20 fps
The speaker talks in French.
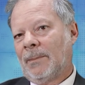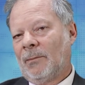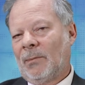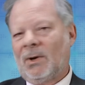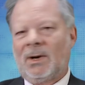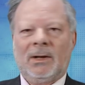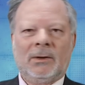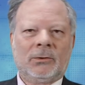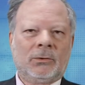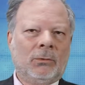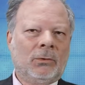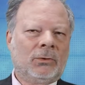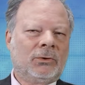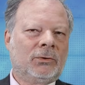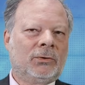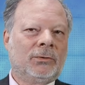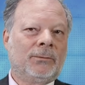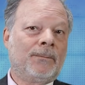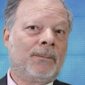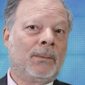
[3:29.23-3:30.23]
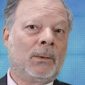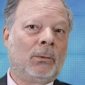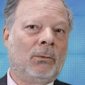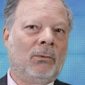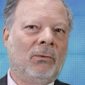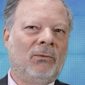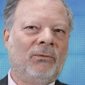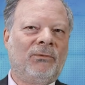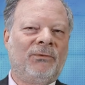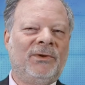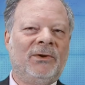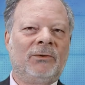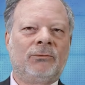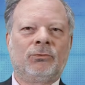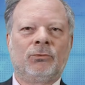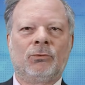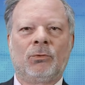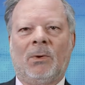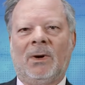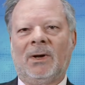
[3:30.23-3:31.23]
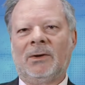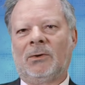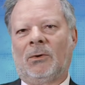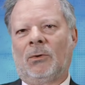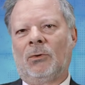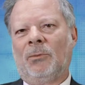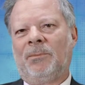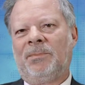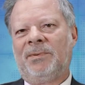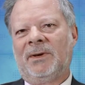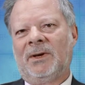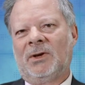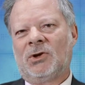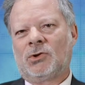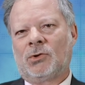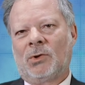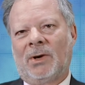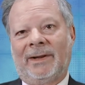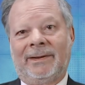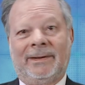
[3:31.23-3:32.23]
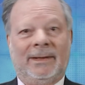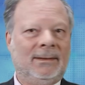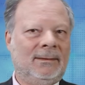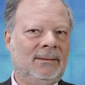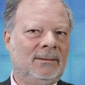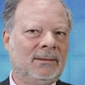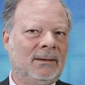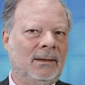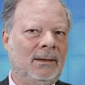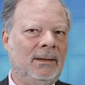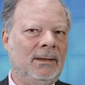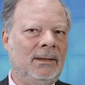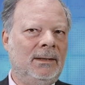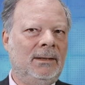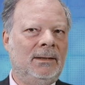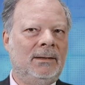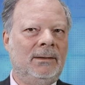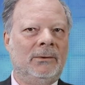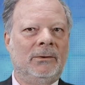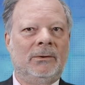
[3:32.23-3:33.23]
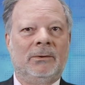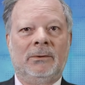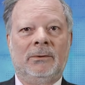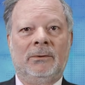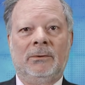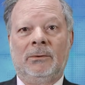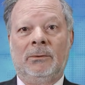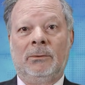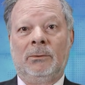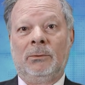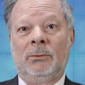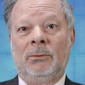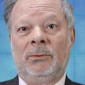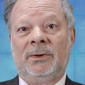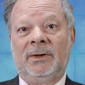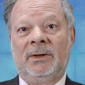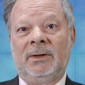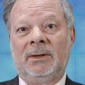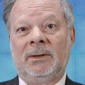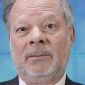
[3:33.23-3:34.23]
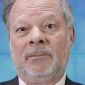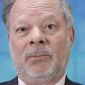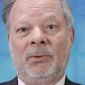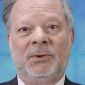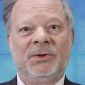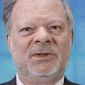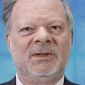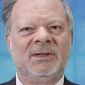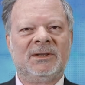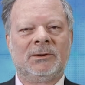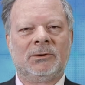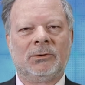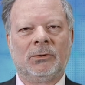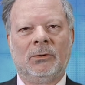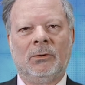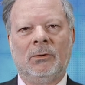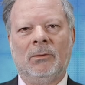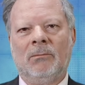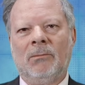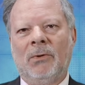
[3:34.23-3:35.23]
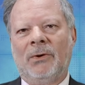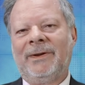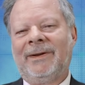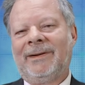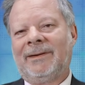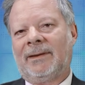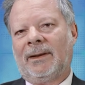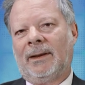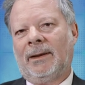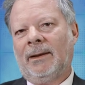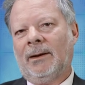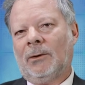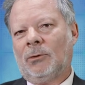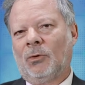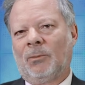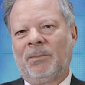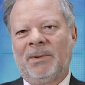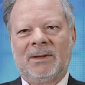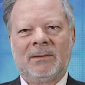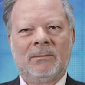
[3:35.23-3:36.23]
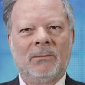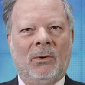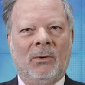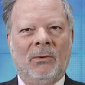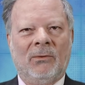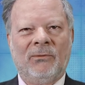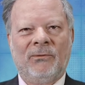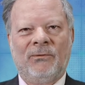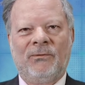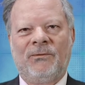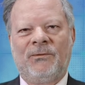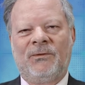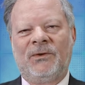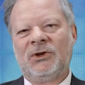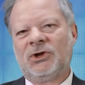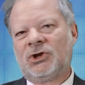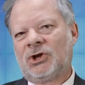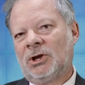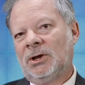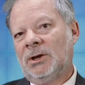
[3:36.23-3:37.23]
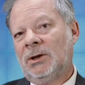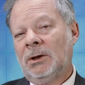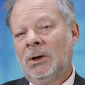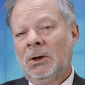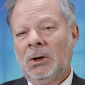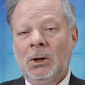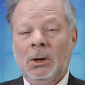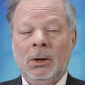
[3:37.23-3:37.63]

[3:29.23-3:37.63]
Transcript: Voilà, donc on file tout droit dans le piège de la dette et euh, des politiques euh, monétaires complètement figées.